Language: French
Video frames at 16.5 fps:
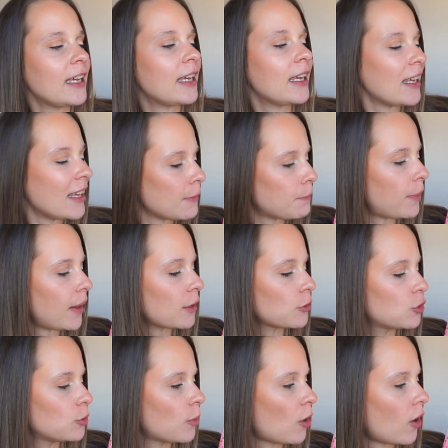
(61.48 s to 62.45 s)
est
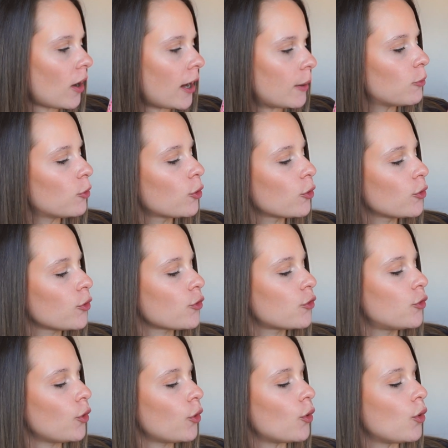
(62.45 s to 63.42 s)
éperdument amoureuse
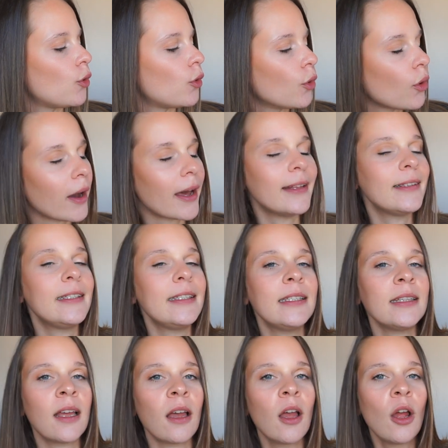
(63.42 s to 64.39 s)
de
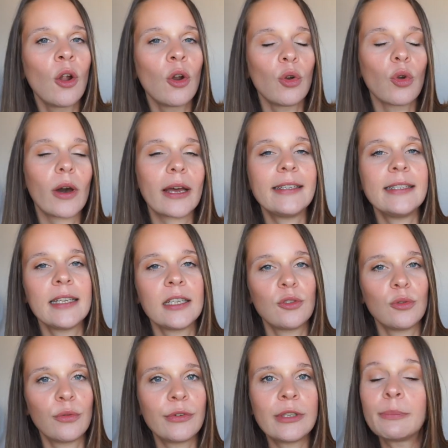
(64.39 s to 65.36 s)
Loradine. Loradine est
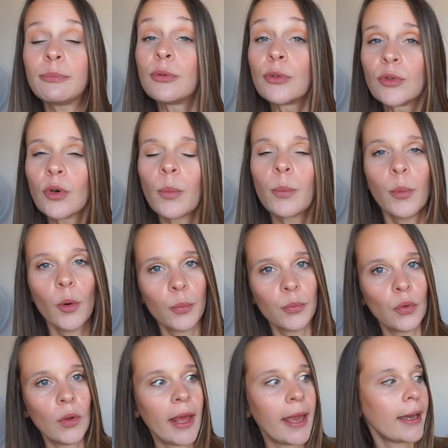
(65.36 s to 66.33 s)
une fille plutôt
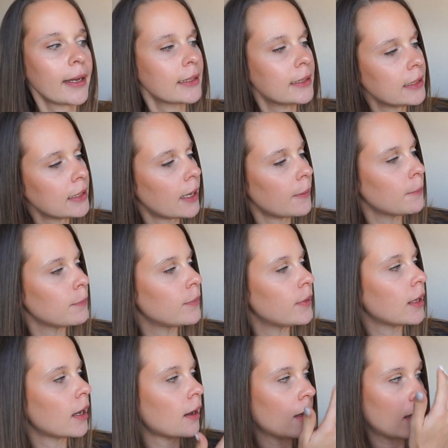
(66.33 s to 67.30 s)
populaire qui aime
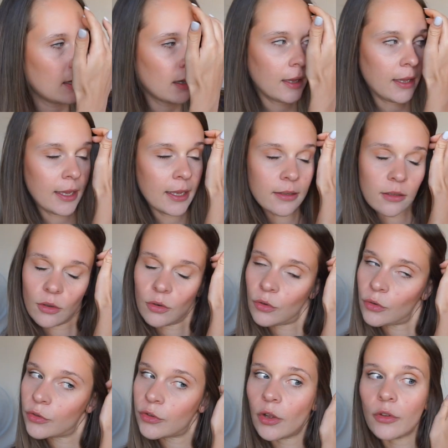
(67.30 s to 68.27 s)
bien être
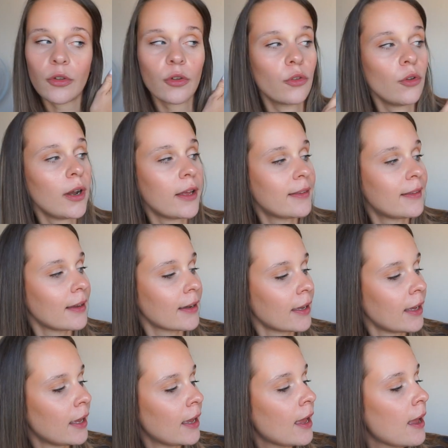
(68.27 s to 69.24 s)
le centre de
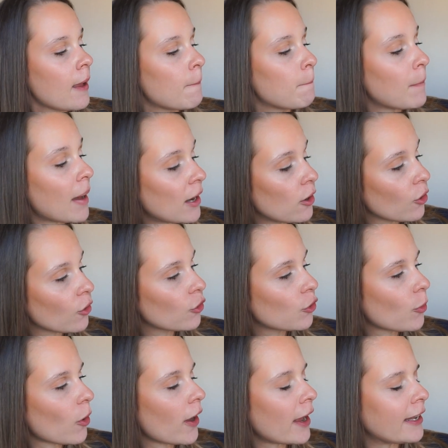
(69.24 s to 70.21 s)
l'intérêt.
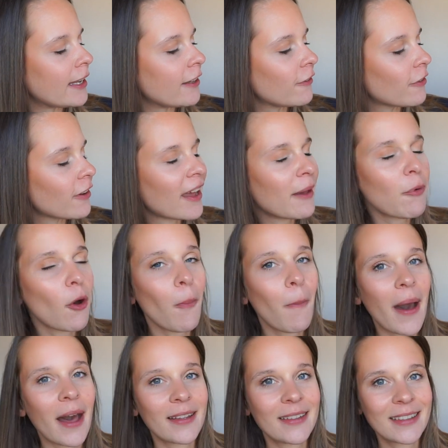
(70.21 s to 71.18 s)
Malheureusement, elle n'est vraiment
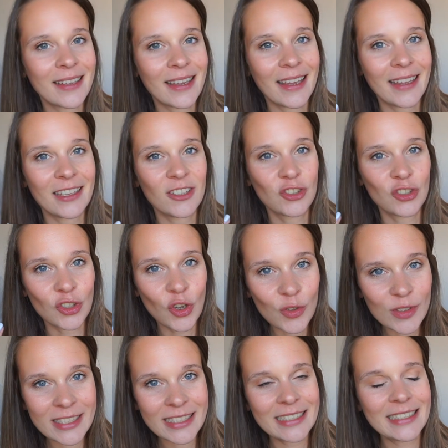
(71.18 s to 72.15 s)
pas très
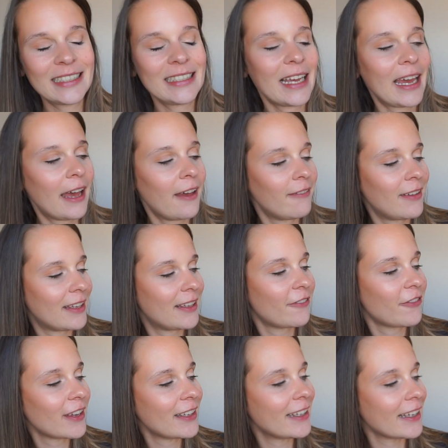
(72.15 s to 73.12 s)
gentille avec
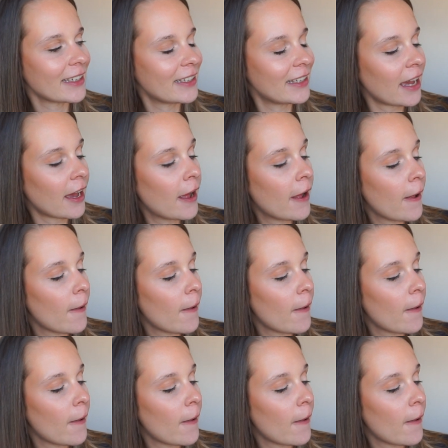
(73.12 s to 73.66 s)
Frédérica,